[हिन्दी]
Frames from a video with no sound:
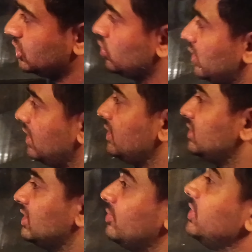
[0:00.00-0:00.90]
जो है
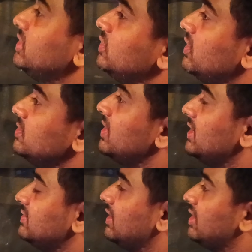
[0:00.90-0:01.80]
छत्रपति शिवाजी महाराज
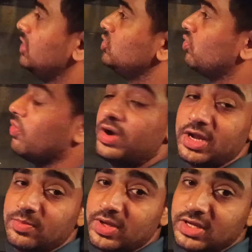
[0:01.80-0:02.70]
सर्कल जो
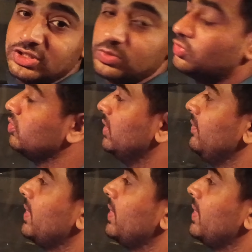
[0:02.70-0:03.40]
गोवंडी में है चेंबूर में